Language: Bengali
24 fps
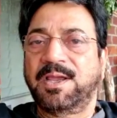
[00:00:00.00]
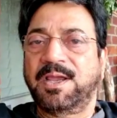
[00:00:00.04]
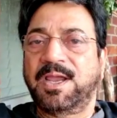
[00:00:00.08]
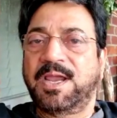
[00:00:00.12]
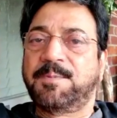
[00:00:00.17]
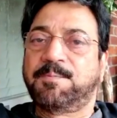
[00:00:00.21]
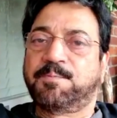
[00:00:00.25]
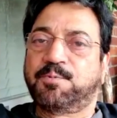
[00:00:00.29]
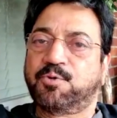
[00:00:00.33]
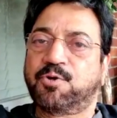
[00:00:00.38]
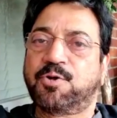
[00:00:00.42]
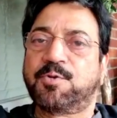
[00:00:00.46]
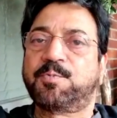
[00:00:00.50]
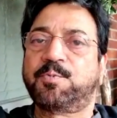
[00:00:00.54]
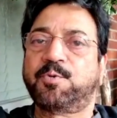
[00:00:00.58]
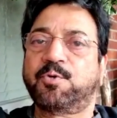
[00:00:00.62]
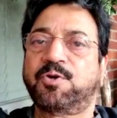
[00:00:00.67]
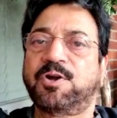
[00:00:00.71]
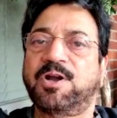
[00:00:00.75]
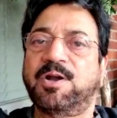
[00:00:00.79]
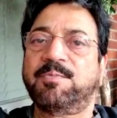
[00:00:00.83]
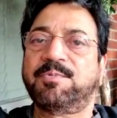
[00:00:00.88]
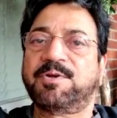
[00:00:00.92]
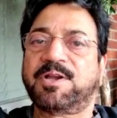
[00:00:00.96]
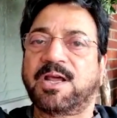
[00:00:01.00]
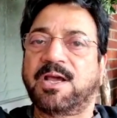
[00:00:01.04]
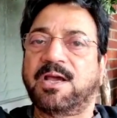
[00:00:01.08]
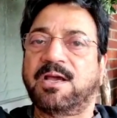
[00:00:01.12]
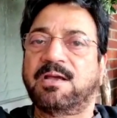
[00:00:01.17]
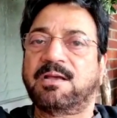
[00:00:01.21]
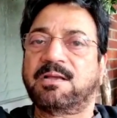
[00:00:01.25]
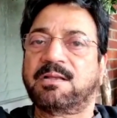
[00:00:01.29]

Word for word: এই পুরো প্রোগ্রামটা